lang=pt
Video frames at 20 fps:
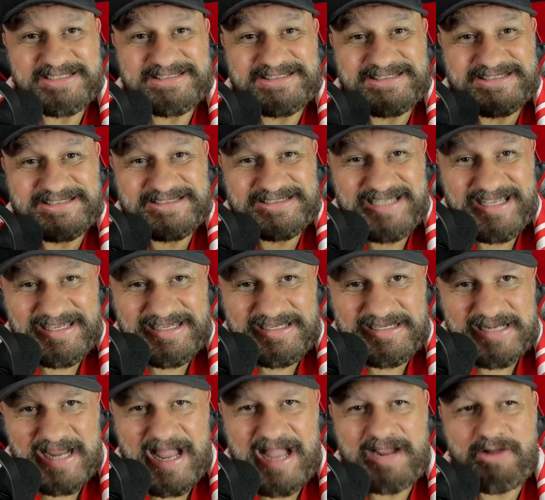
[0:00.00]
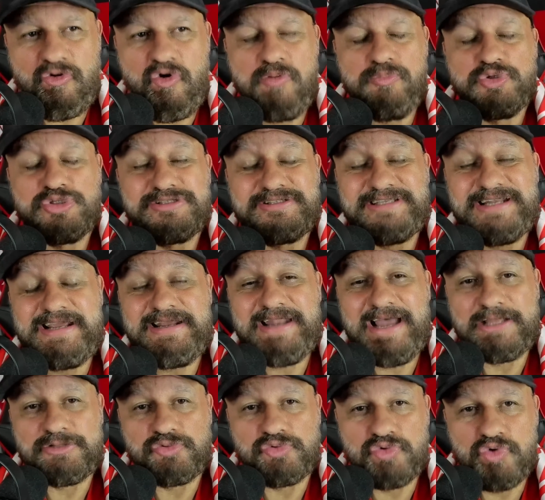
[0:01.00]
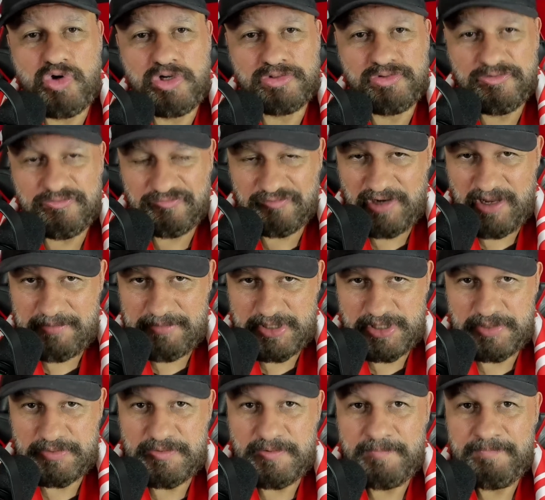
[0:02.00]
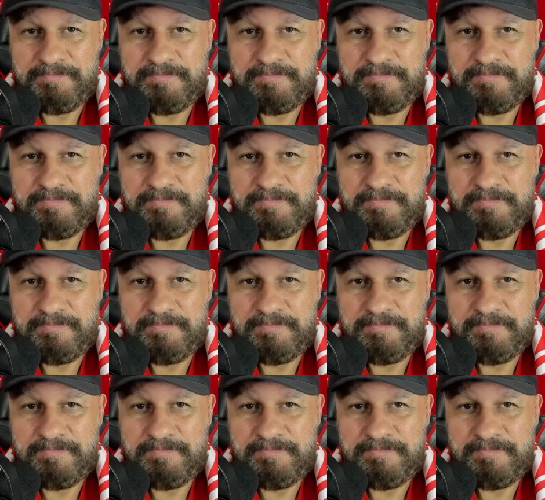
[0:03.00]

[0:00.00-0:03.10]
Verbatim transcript: seguirá como treinador do Flamengo.